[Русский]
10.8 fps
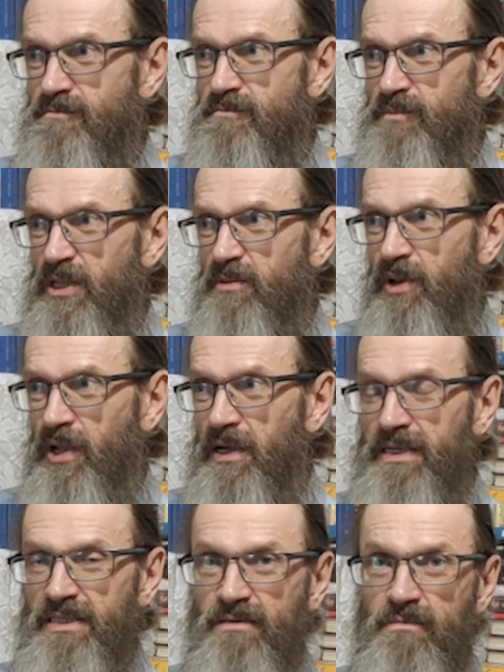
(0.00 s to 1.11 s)

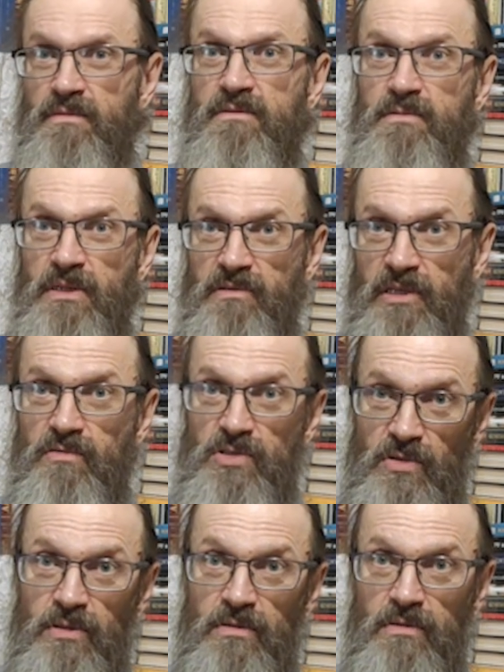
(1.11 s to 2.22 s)
пренебрегает им
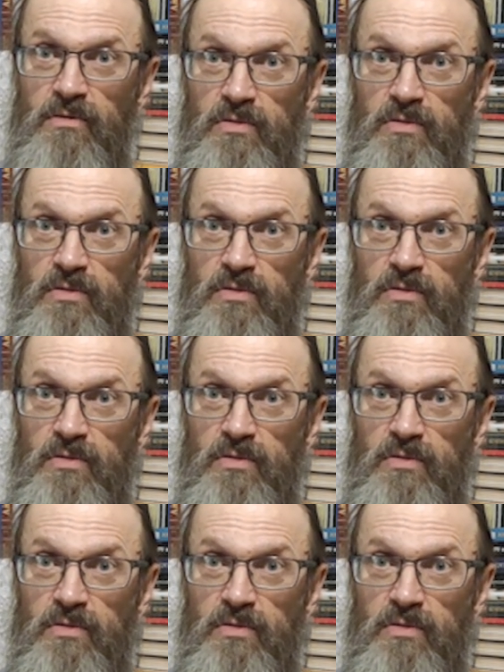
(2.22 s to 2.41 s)
справедливости, и ну,